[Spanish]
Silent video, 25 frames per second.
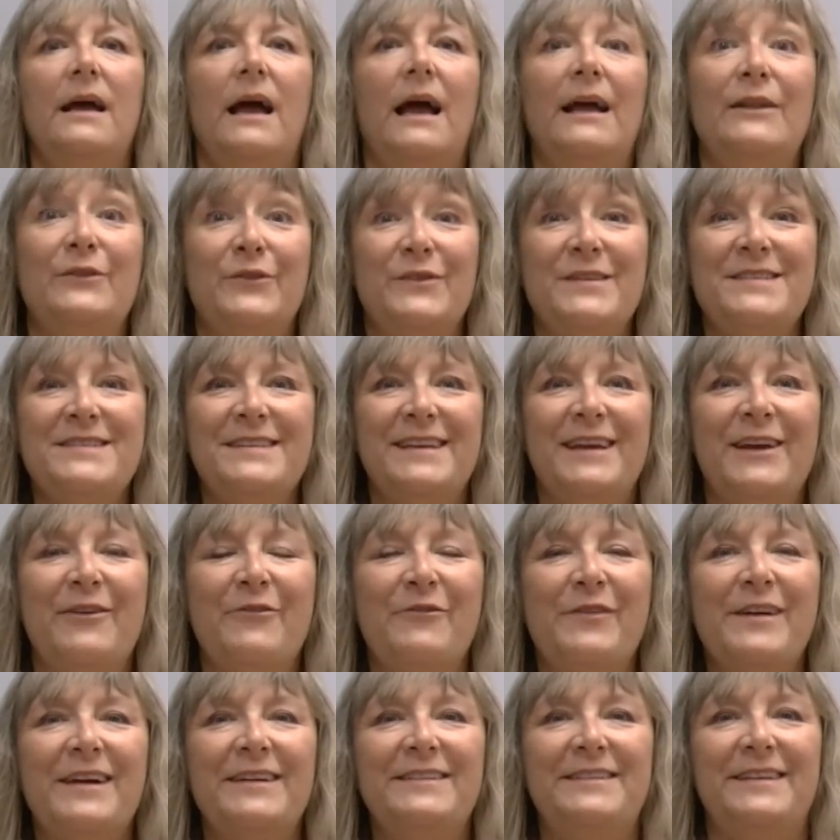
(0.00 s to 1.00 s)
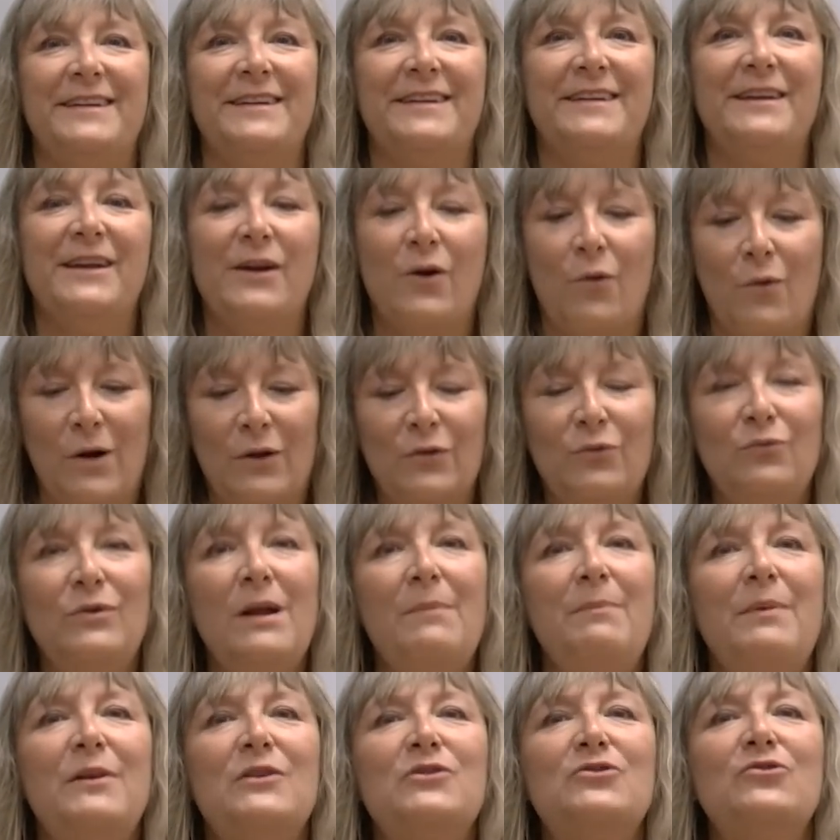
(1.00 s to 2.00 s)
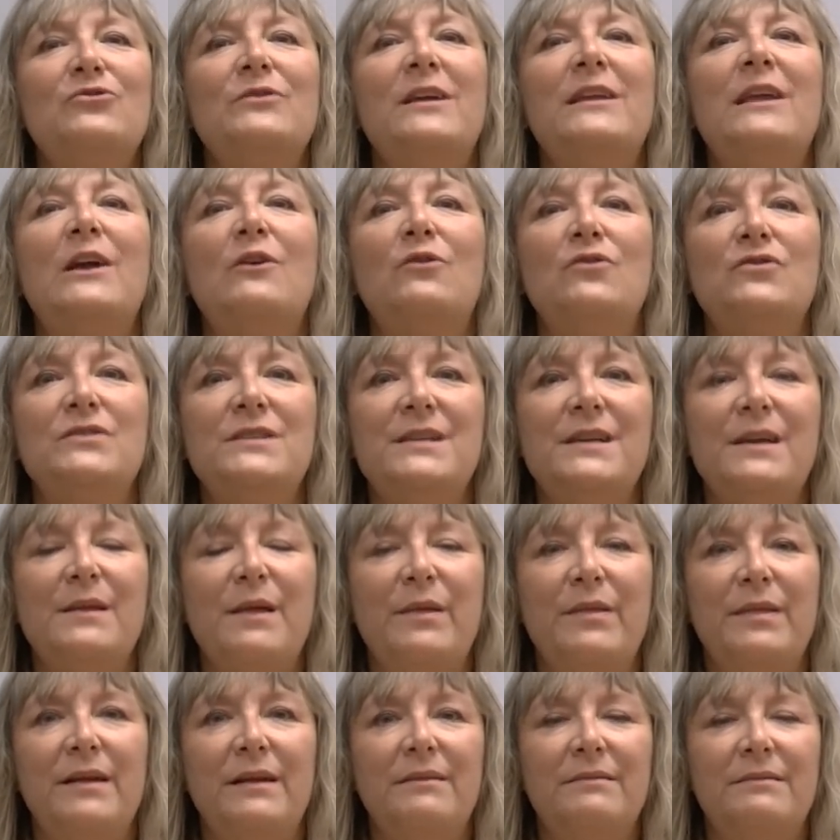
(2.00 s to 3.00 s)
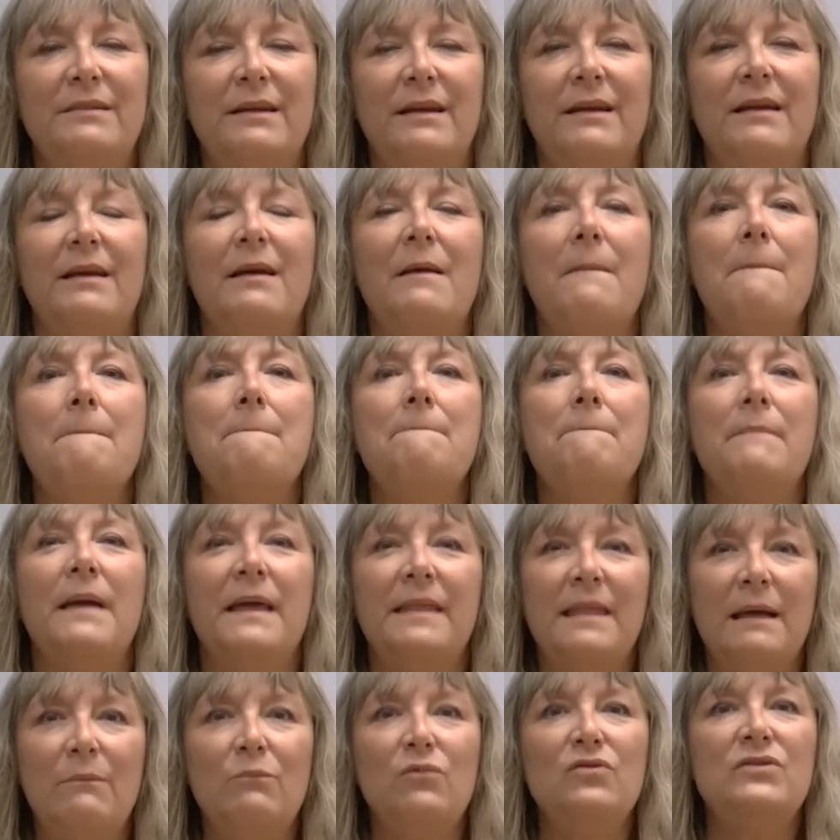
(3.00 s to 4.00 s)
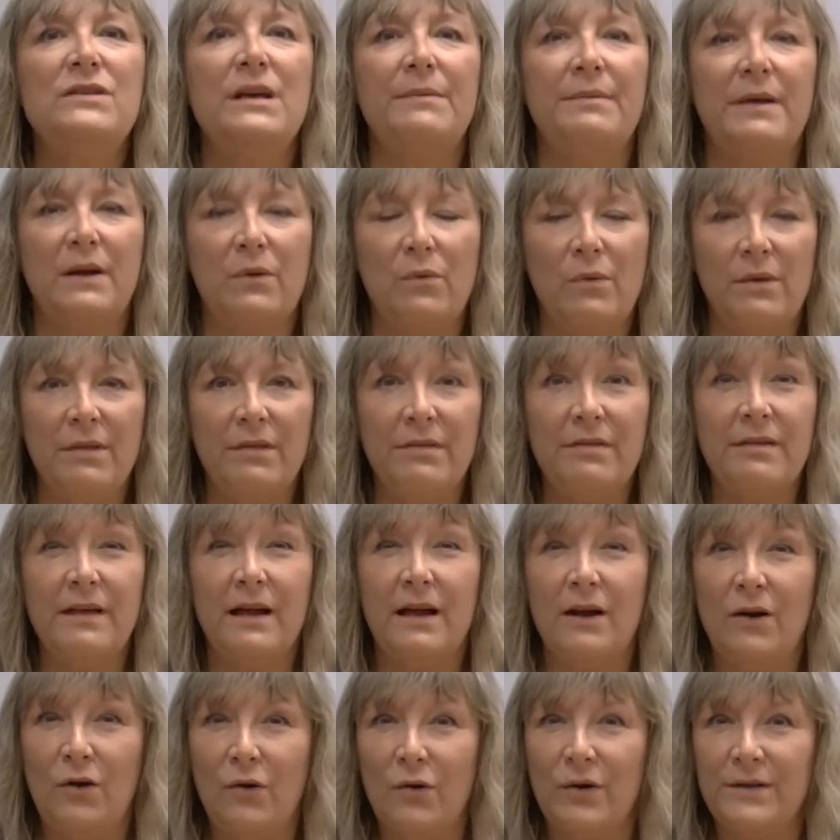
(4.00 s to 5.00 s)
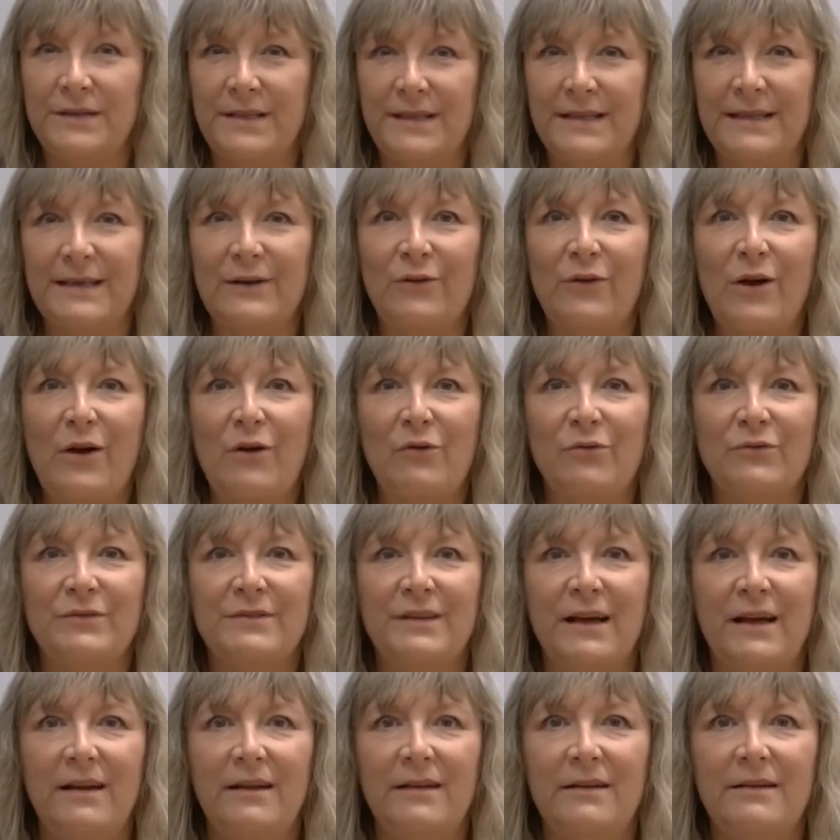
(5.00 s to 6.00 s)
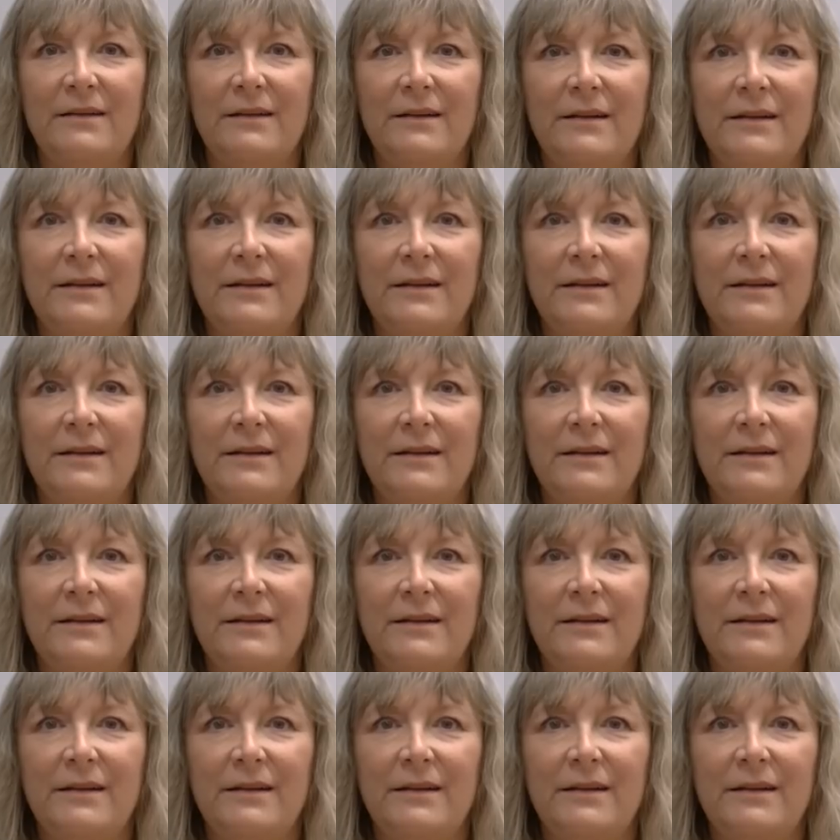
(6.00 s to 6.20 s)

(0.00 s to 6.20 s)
Entonces, fíjate, cuando una persona ya consigue decirte, me da mucha vergüenza lo que te tengo que contar,